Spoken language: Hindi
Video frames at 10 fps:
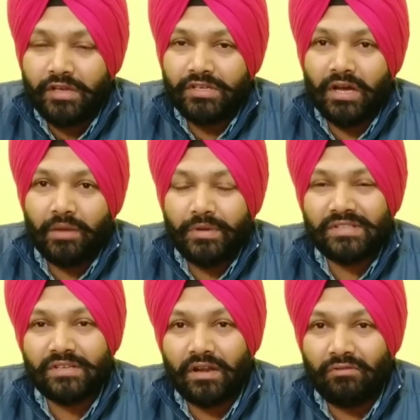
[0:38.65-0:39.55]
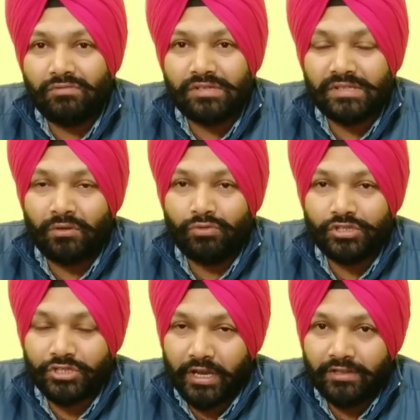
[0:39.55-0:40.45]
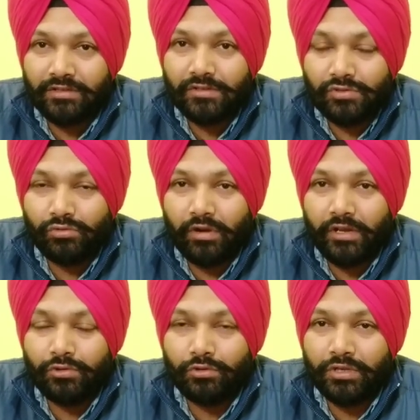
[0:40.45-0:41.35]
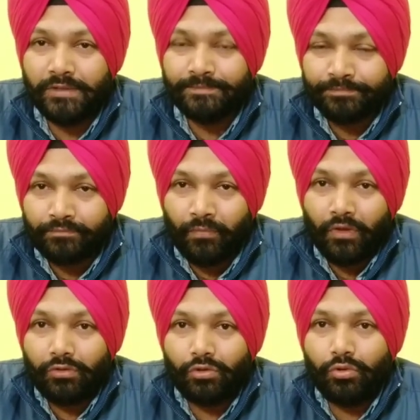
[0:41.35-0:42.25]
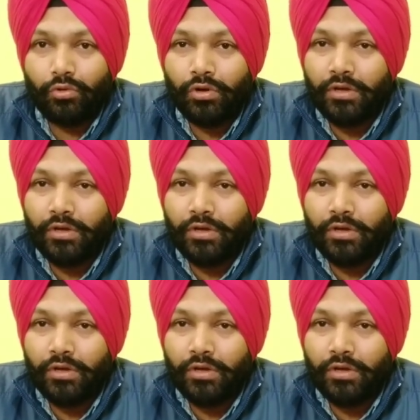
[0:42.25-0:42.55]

यहां पे सराउंड साउंड शायद सुन रही होगी तो